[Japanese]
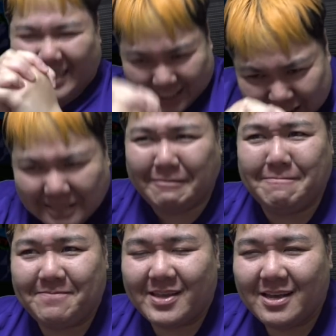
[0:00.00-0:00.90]
引きする。
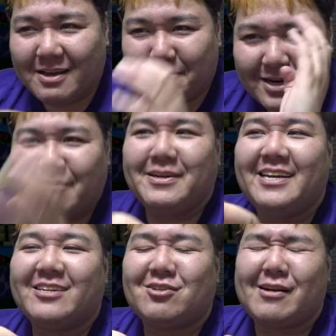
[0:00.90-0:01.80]

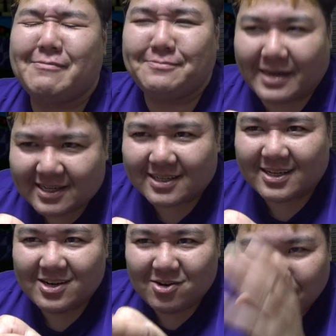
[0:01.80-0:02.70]
プライムエレクトラムパック、
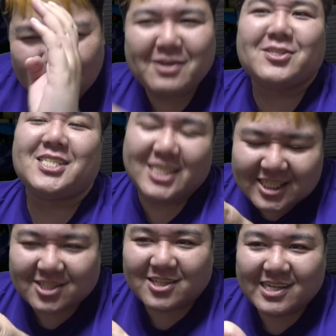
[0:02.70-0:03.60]
お前を信じる。